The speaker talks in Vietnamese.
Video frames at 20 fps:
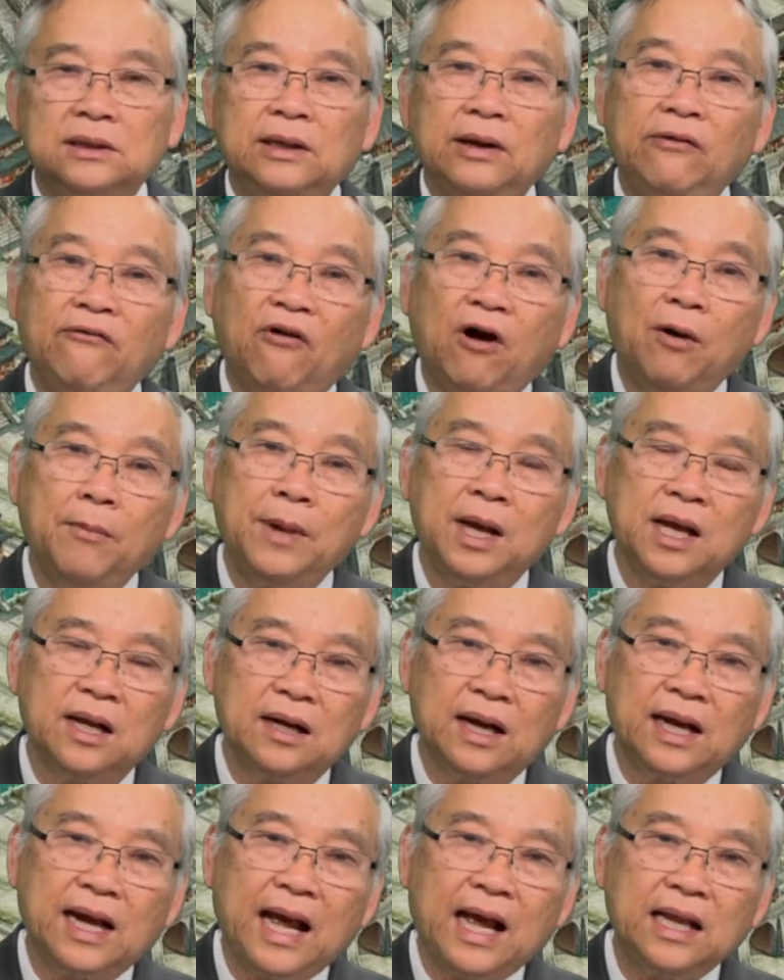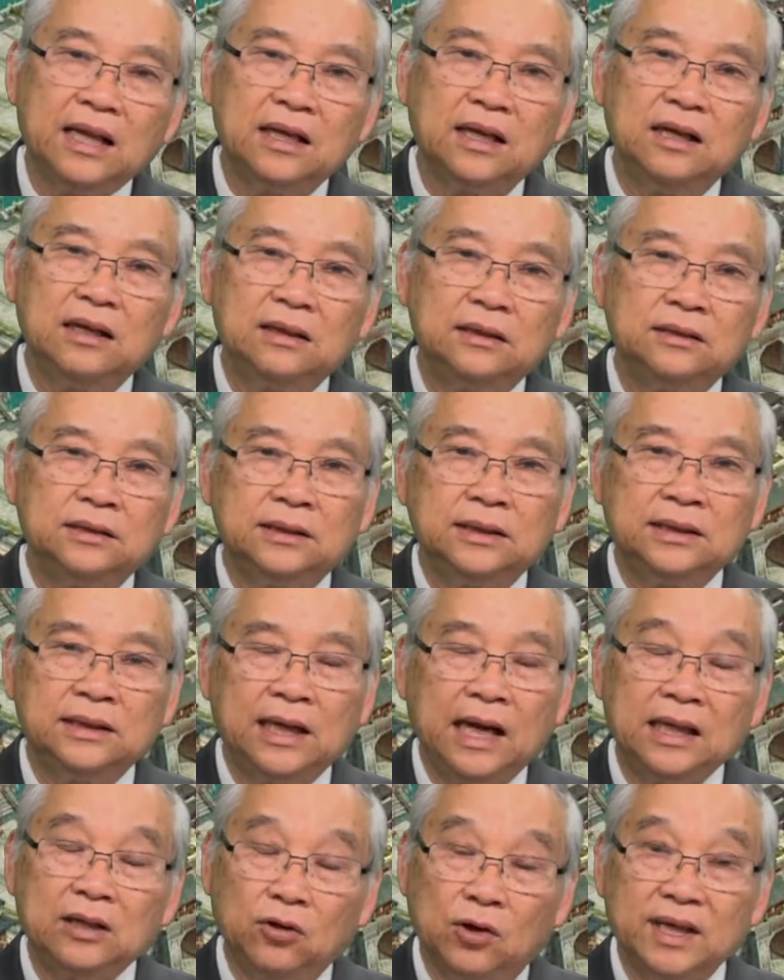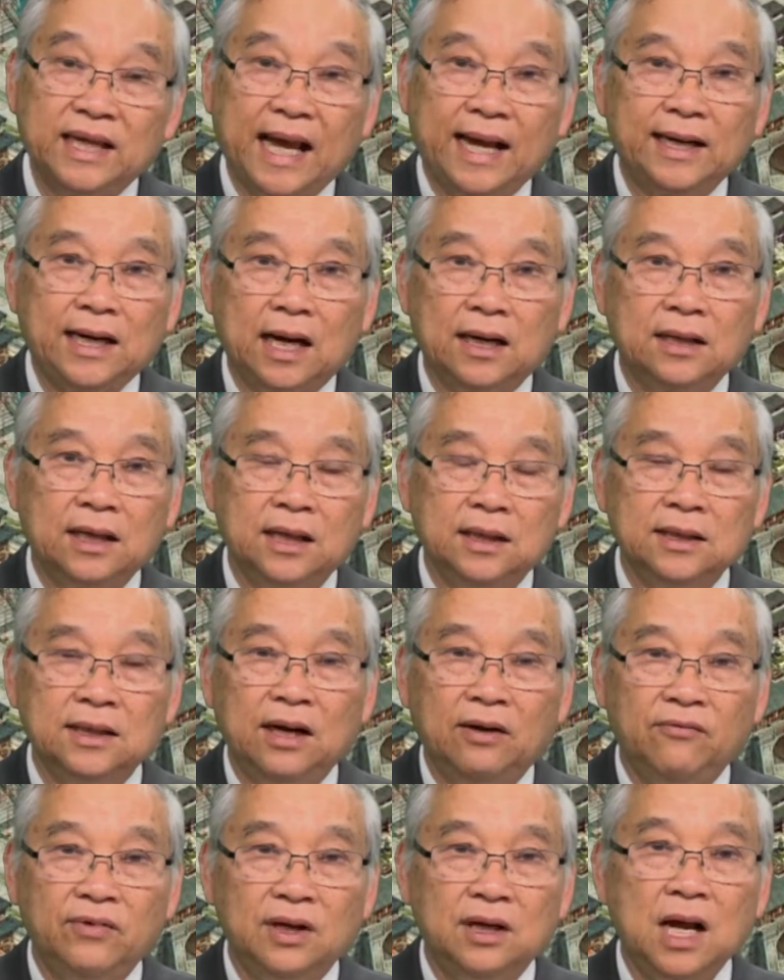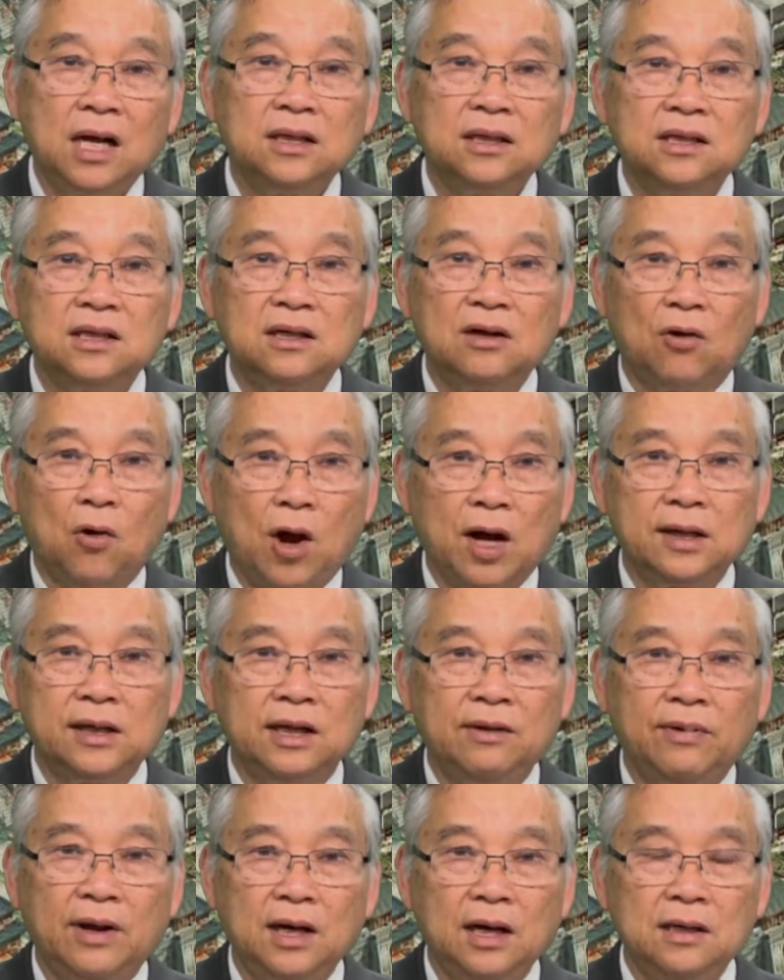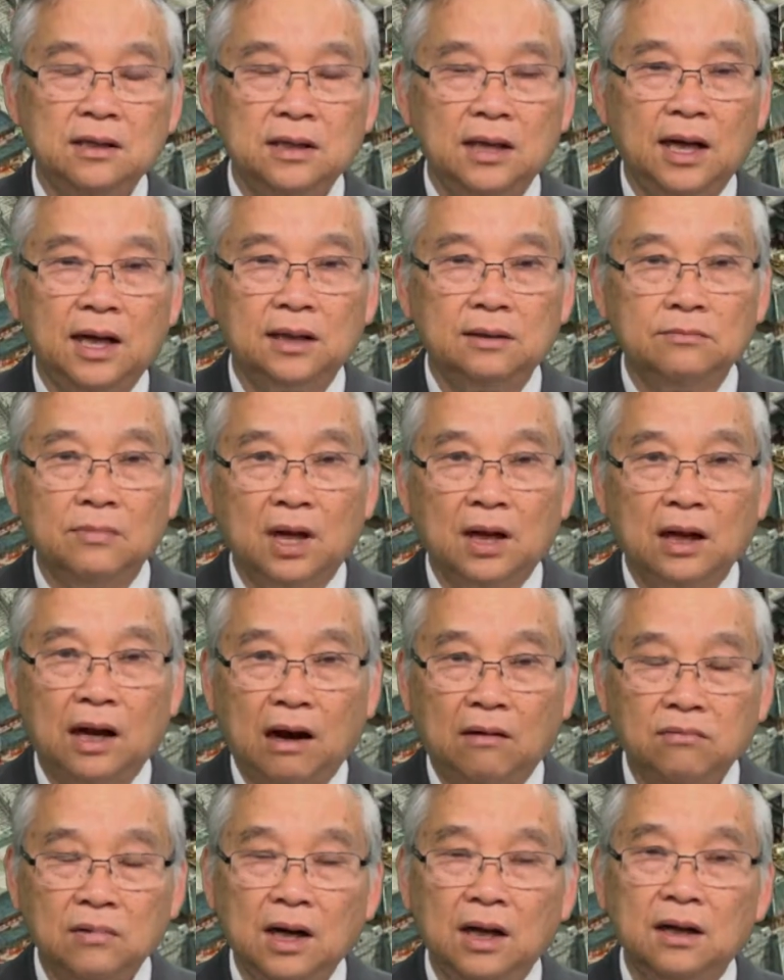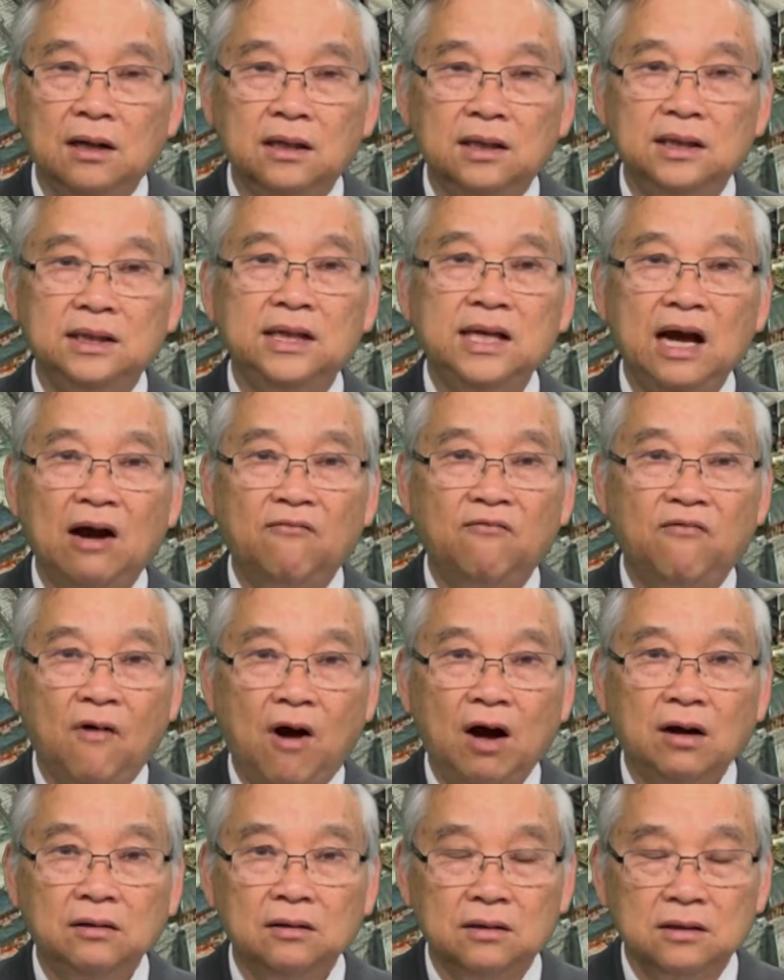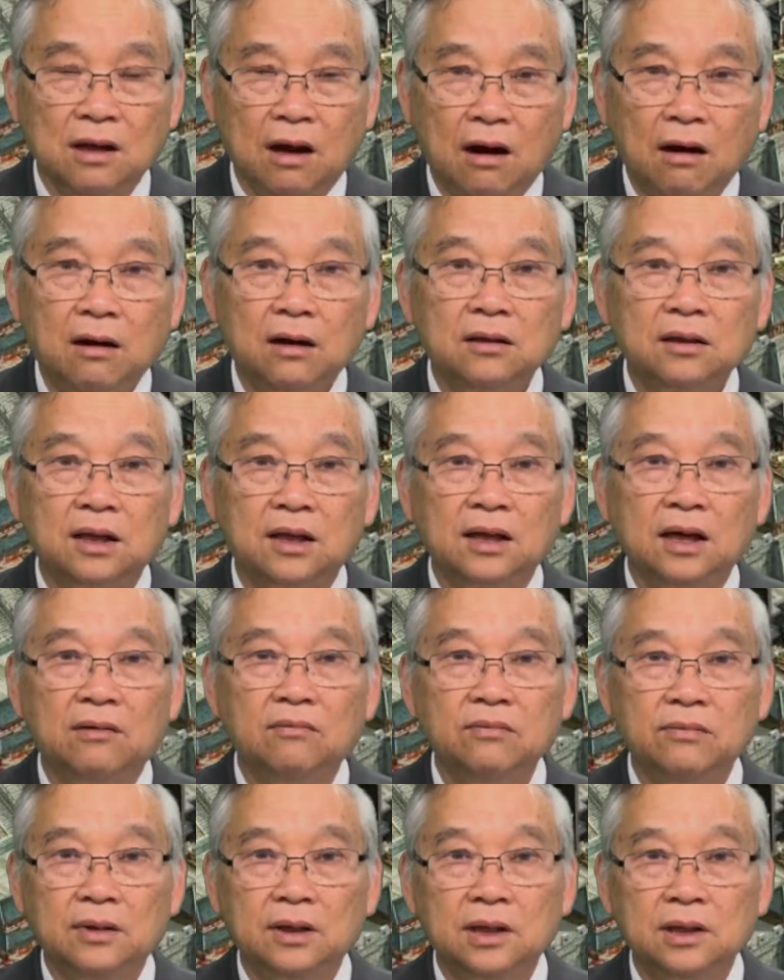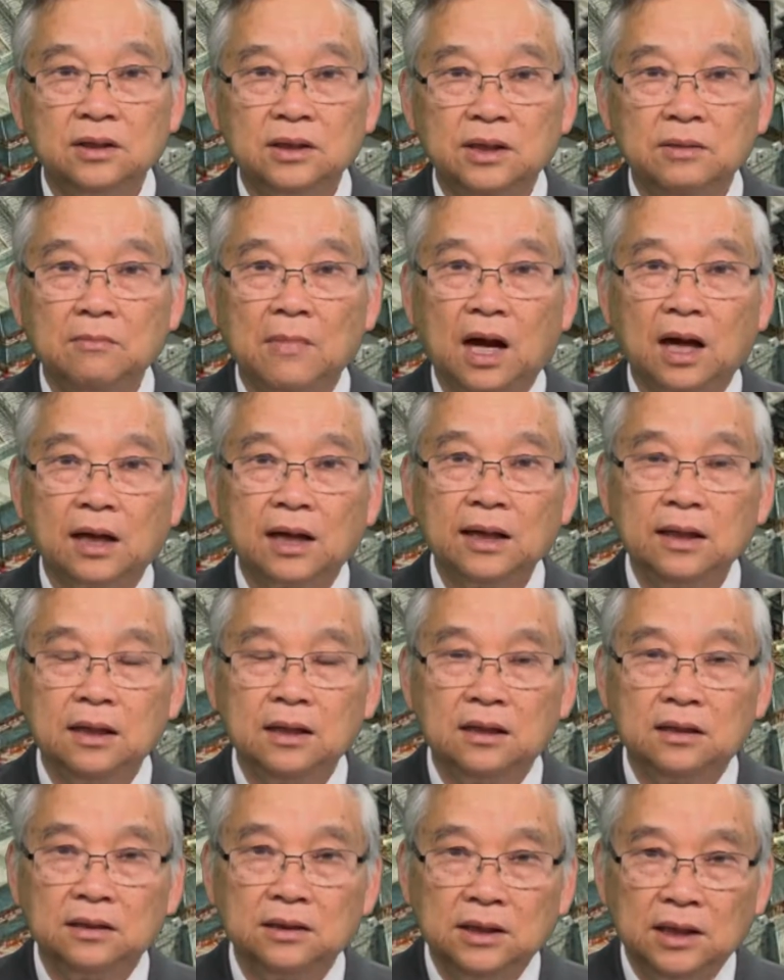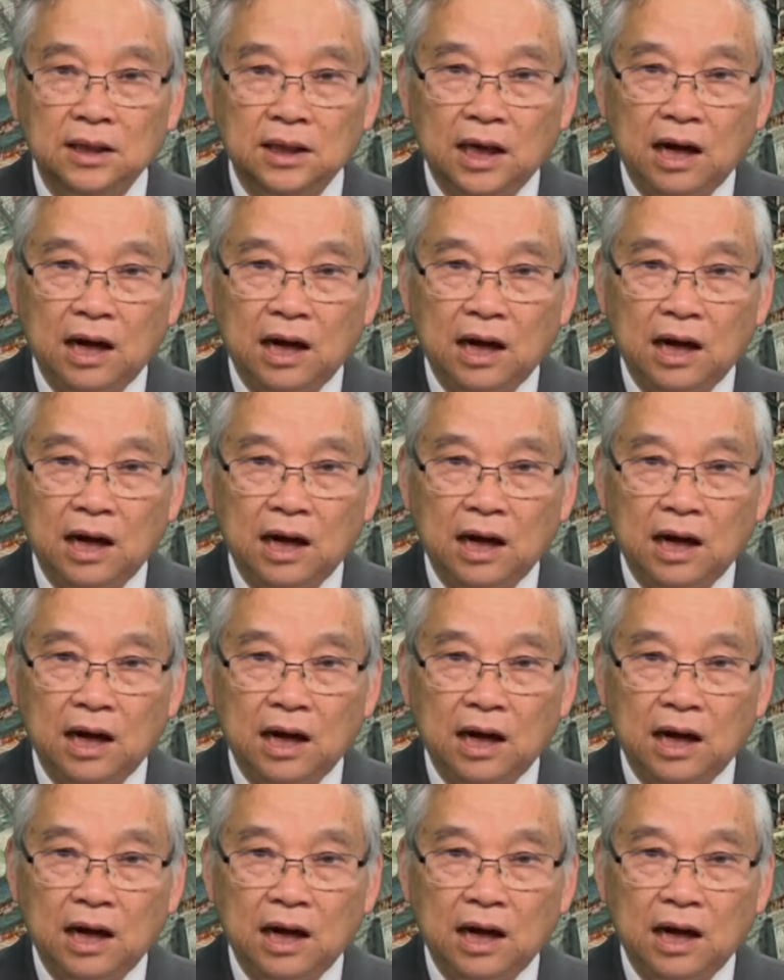cái võ biền là cái gì cái chuyện chẳng đăng đừng là vì đất nước loạn thì phải đứng lên mà ổng là người đi học võ từ nhỏ thì ổng nhưng mà cái người